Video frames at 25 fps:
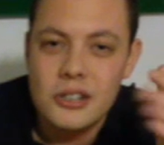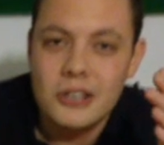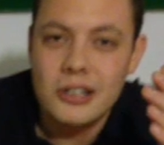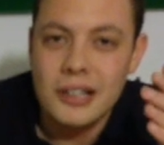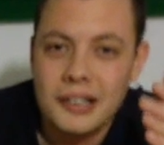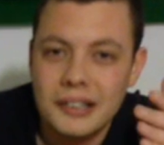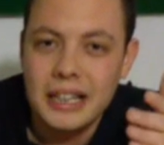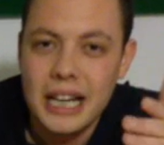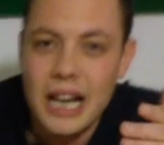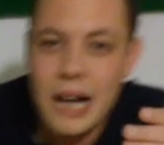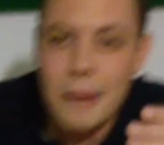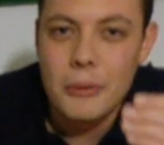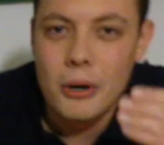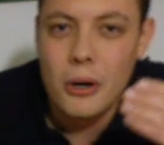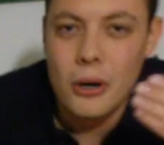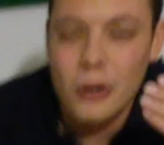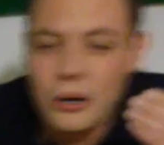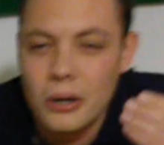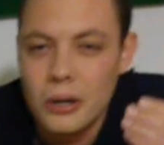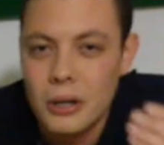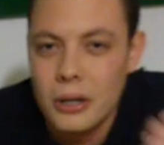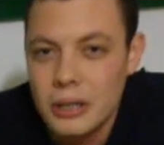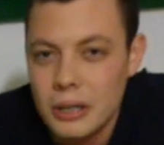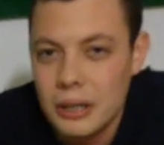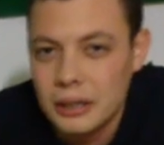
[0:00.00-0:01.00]
ci
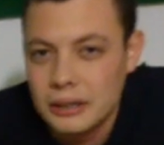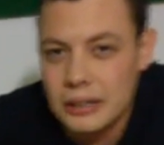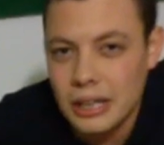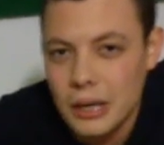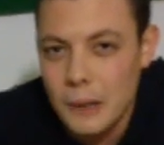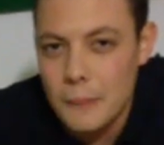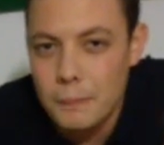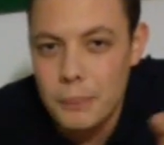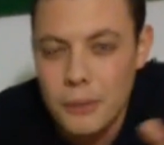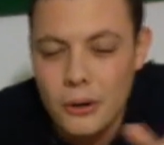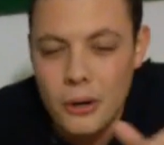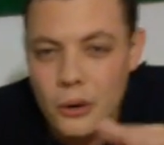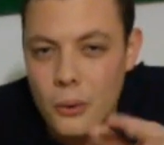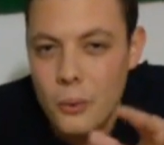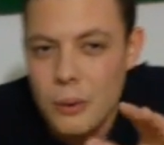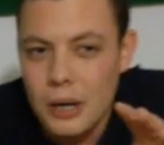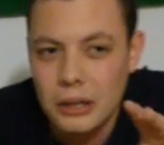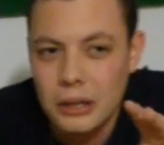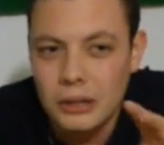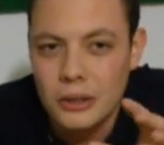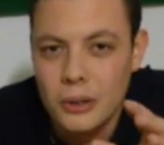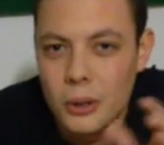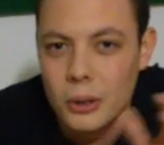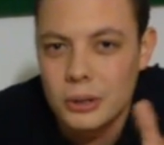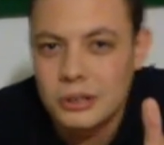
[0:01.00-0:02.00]
sentiamo eh, tra un po'
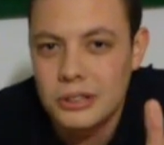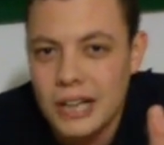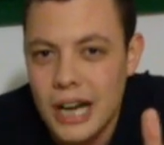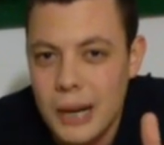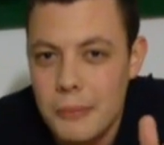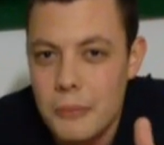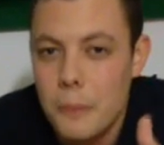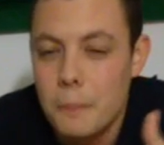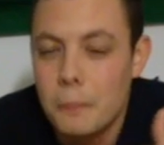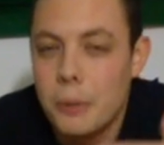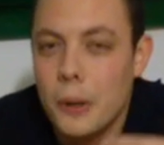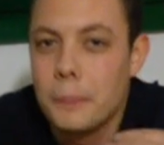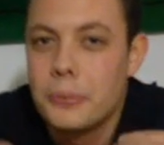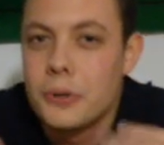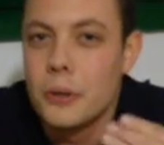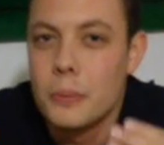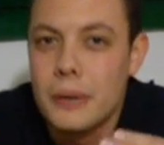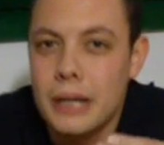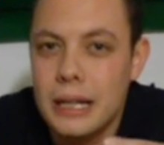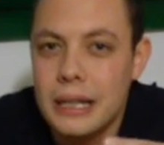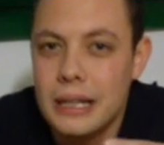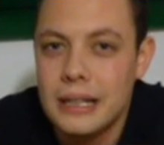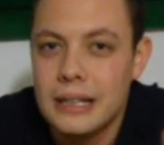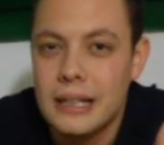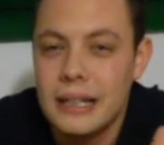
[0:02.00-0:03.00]
quando saremo un po' più
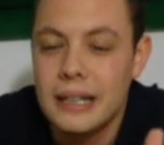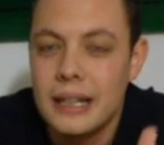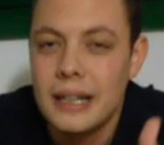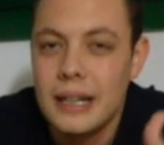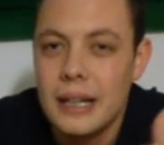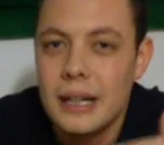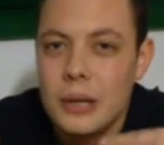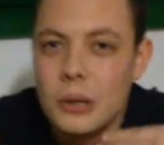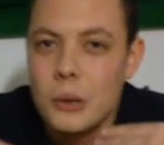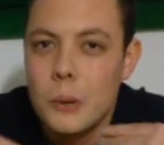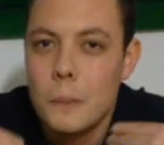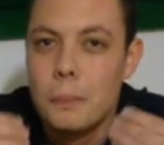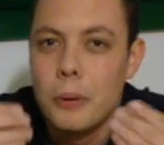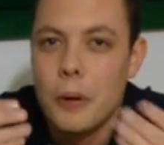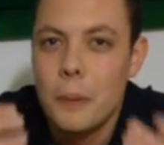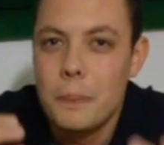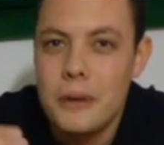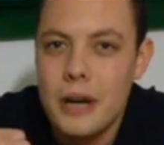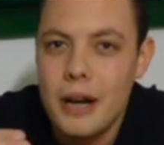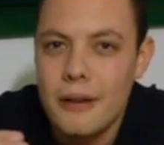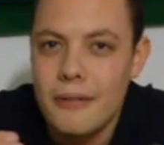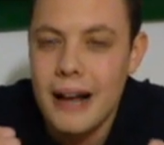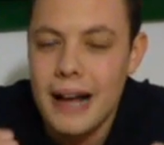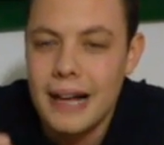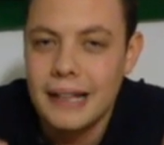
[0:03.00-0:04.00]
brilli, un po'
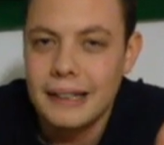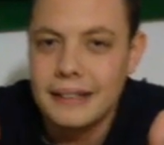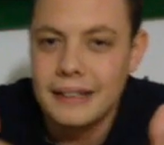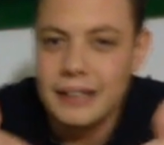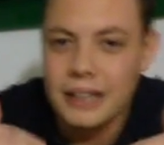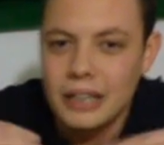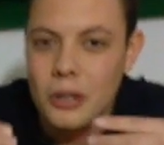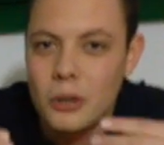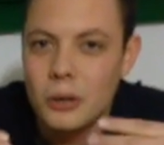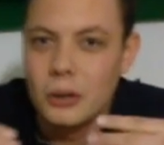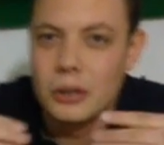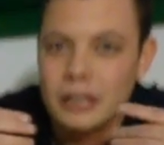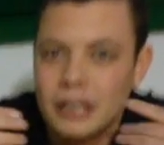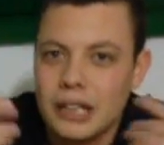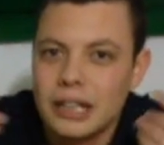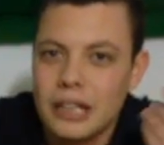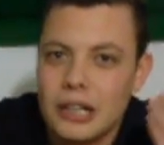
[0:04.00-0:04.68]
più avanti con